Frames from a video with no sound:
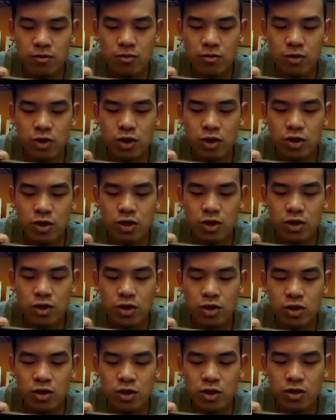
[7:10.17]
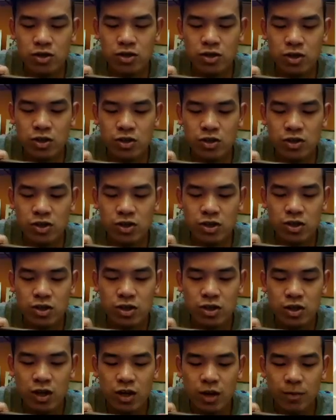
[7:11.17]
oh, gila gila gila gila sindaresnya
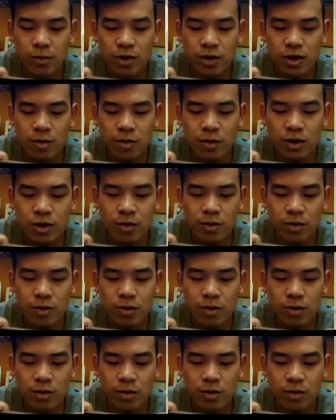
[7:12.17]
ngapain ngapain